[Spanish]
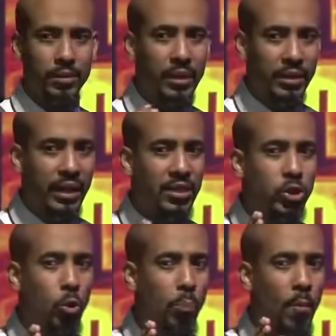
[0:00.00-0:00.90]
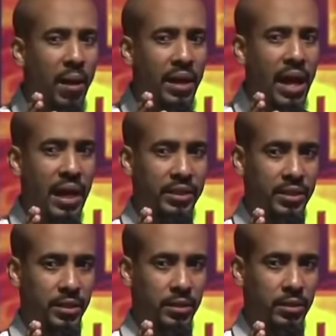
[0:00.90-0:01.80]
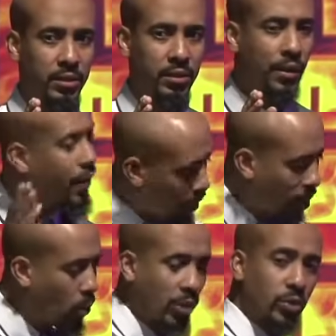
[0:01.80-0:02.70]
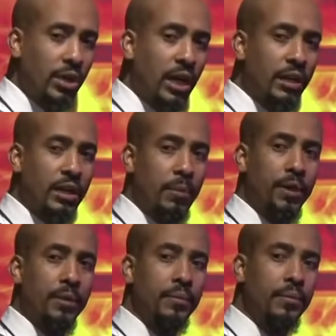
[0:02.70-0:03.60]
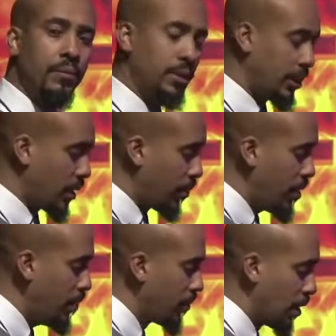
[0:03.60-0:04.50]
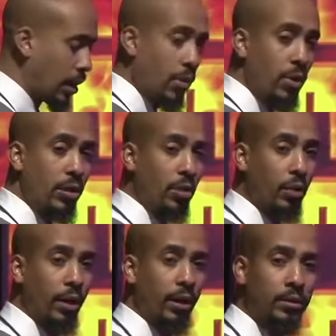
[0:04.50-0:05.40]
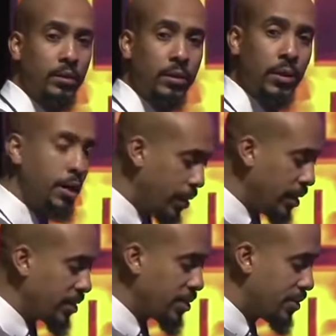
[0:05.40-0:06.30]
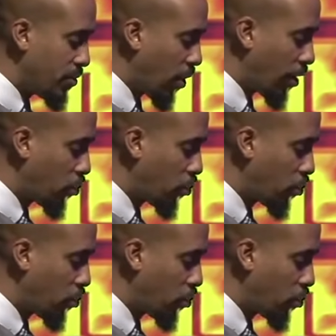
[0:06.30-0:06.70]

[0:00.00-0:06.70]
Natán supo manejarse. Y cuando llegan de David, Dice David, te tengo una historia y necesito que